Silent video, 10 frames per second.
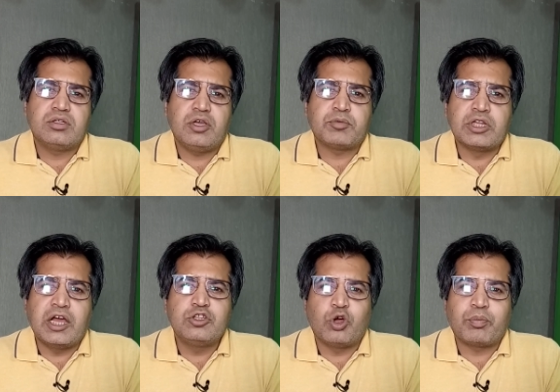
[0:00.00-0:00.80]

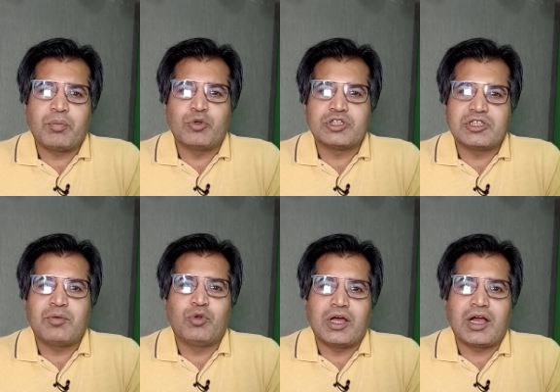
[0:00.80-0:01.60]
इब्तदाई तौर पर मुख्तसर
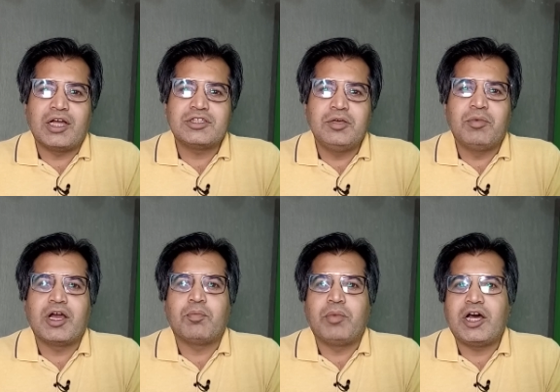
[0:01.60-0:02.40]
मुलाकात थी
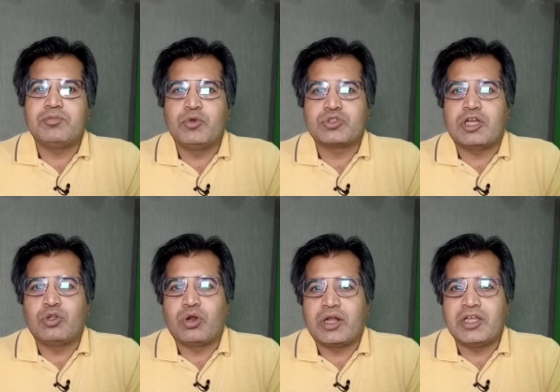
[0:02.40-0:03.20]
मगर बाद में उसका
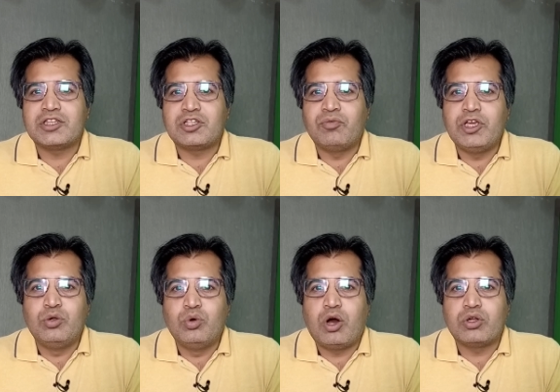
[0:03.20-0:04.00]
दौरानिया तवील
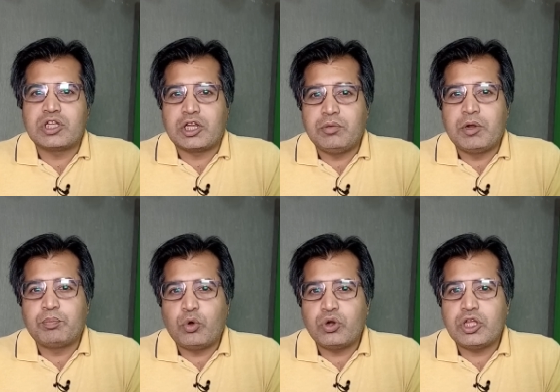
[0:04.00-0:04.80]
हुआ और तकरीबन
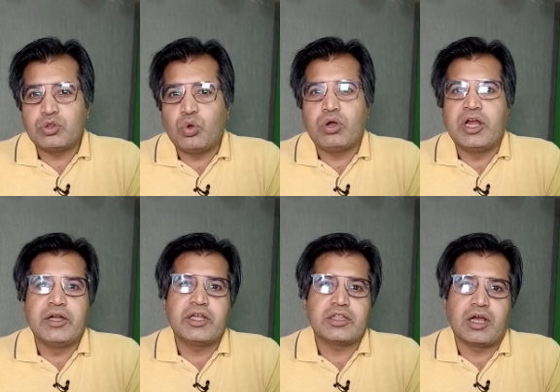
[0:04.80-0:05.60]
पौने दो
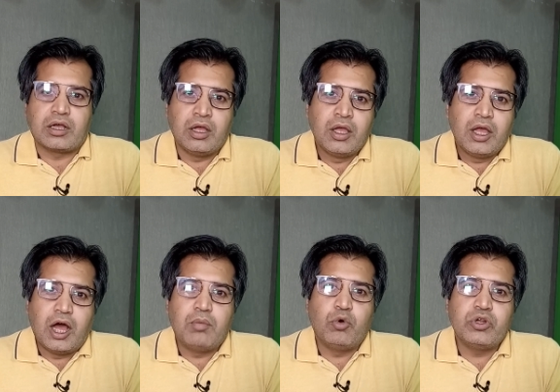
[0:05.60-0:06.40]
घंटे तक
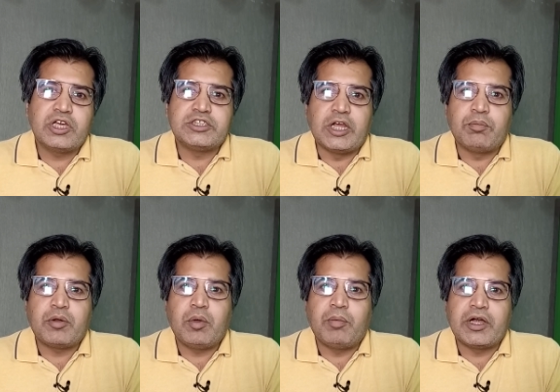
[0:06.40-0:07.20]
हम उनके चैम्बर
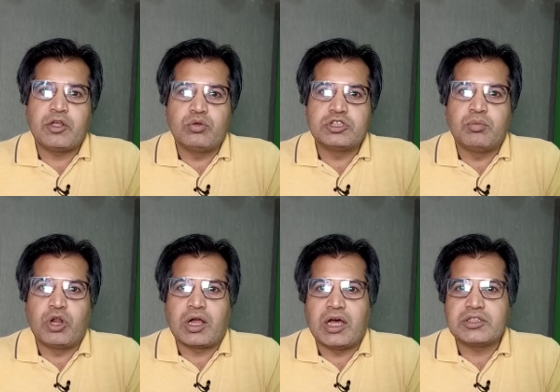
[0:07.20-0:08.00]
में बैठे उनसे
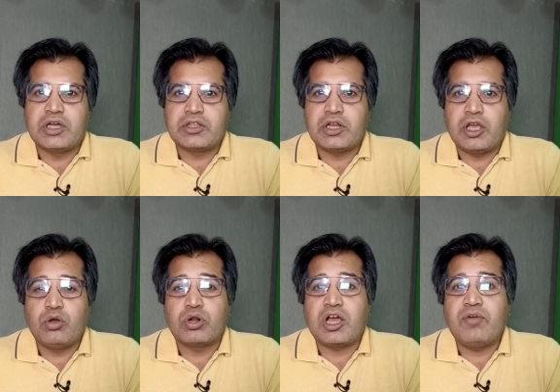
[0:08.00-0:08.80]
मुलाकात करते रहे
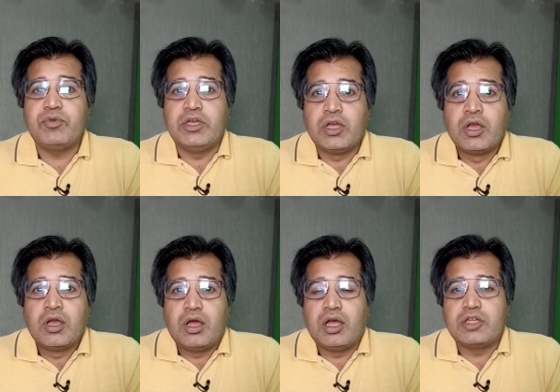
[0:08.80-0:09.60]
और काफ़ी
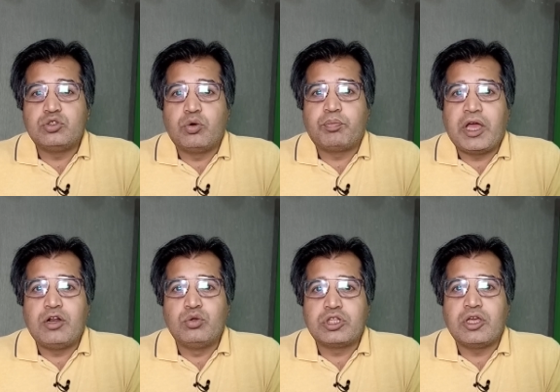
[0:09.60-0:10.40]
जो
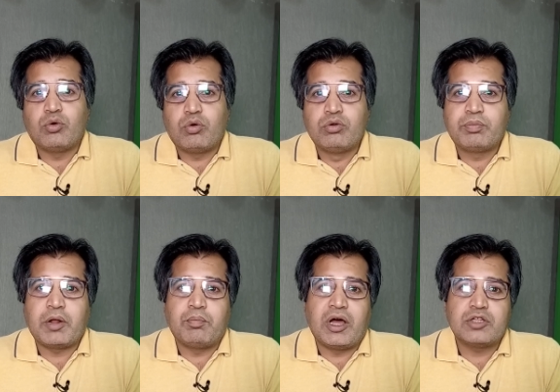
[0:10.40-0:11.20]
पहलू थे उन पर
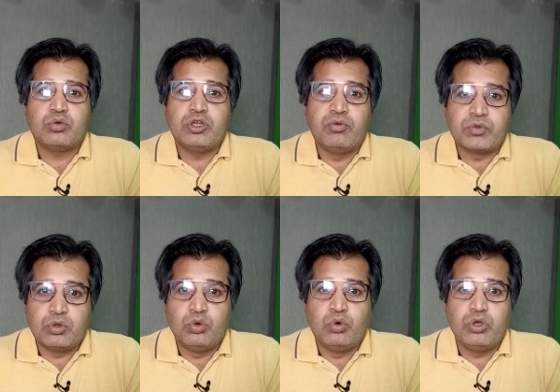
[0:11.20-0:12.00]
बात हुई गुफ्तु
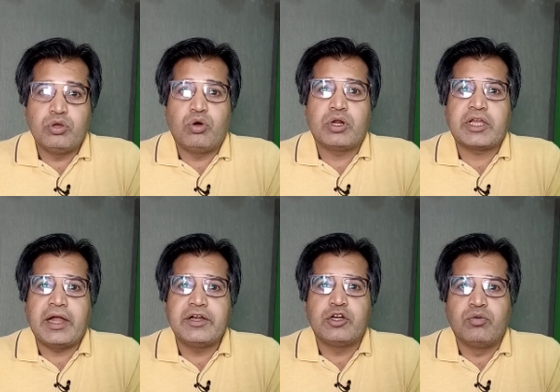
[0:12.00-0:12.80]
हुई और
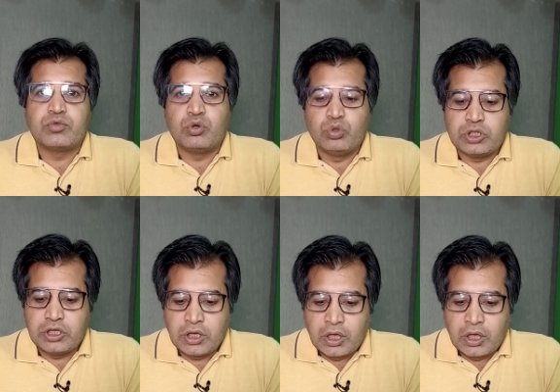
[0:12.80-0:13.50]
कैंडिड गुफ्तु थी